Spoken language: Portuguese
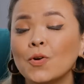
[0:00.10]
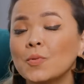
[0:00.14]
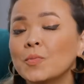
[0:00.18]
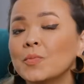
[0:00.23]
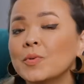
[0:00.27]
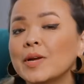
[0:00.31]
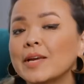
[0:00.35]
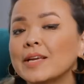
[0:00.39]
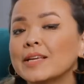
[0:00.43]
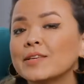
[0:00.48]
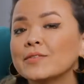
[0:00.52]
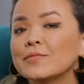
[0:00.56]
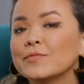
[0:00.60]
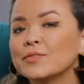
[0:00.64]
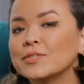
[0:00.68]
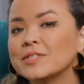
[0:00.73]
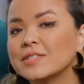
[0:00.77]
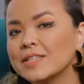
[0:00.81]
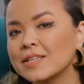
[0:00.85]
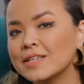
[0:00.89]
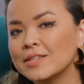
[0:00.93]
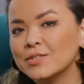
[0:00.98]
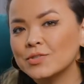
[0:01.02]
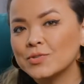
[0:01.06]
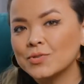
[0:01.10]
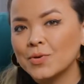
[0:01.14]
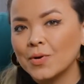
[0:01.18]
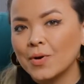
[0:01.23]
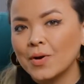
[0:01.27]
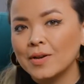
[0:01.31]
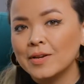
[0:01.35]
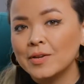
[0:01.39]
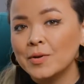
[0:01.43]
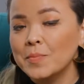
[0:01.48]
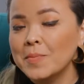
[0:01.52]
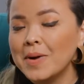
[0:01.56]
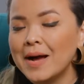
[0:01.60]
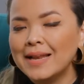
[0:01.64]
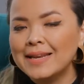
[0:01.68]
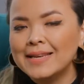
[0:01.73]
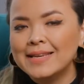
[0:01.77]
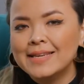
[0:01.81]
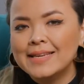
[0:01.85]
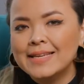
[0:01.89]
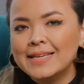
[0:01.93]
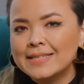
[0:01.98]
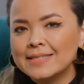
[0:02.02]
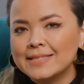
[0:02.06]
Como é que você escolhe uma
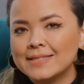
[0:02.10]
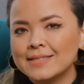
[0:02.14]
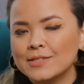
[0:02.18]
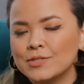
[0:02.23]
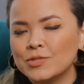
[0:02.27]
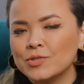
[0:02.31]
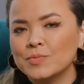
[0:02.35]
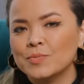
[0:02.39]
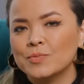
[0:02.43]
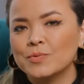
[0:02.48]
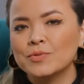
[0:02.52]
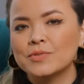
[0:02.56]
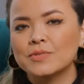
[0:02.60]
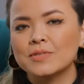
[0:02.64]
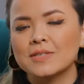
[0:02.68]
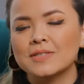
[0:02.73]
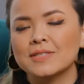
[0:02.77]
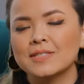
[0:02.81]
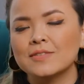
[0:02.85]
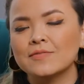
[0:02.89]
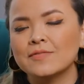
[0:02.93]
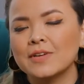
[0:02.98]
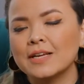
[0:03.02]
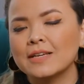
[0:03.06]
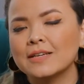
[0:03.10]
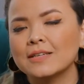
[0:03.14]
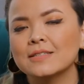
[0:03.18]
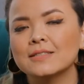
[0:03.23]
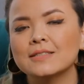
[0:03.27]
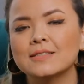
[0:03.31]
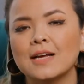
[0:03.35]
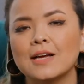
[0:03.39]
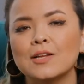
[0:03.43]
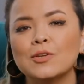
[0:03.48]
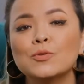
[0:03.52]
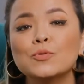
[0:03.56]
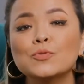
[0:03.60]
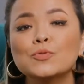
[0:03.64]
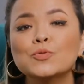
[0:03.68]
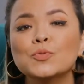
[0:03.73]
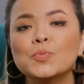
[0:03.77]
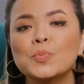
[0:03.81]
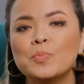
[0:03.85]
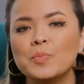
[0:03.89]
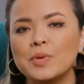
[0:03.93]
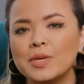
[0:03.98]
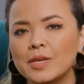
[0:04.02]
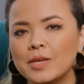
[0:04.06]
lista de músicas que você vai cantar no
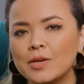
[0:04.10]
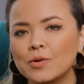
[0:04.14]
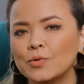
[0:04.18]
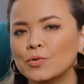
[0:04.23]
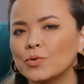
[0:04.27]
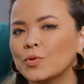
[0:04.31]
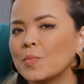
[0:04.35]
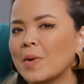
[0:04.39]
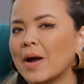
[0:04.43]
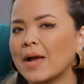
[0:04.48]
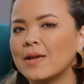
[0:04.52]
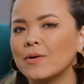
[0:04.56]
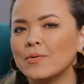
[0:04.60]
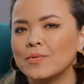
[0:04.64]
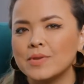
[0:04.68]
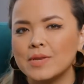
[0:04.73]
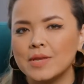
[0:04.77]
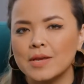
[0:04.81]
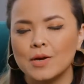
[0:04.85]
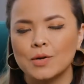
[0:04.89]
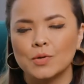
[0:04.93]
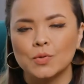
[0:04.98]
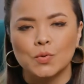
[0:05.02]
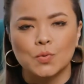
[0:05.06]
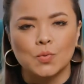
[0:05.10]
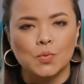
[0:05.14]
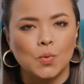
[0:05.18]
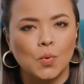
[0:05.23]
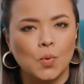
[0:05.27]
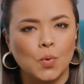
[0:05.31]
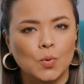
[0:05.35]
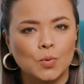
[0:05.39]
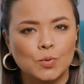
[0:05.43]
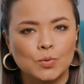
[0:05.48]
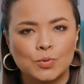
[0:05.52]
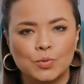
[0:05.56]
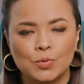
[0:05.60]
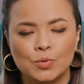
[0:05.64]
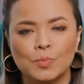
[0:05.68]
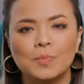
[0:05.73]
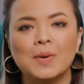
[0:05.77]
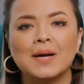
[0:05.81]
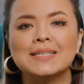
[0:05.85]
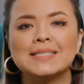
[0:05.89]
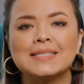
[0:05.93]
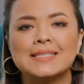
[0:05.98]
domingo, numa reunião, num culto, numa